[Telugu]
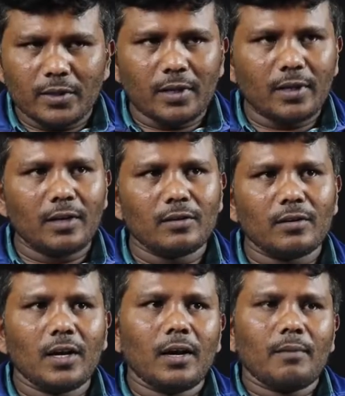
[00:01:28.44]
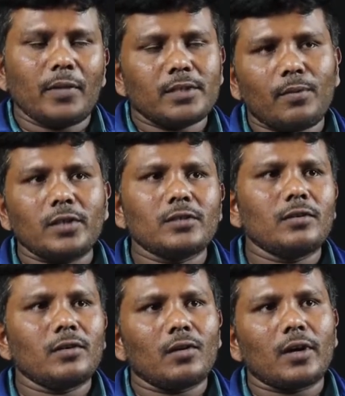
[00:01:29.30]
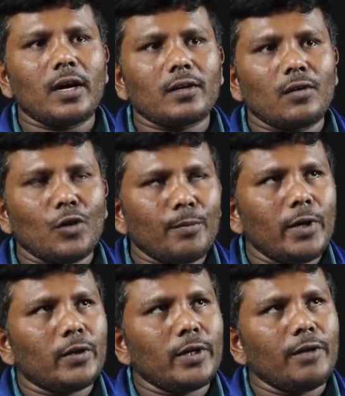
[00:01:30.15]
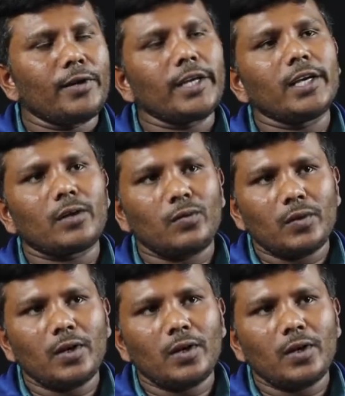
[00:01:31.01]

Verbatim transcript: పెన్షన్ లేదు బస్ పాస్ కర్ణాటక గవర్నమెంట్ ఎవ్రీ ఇయర్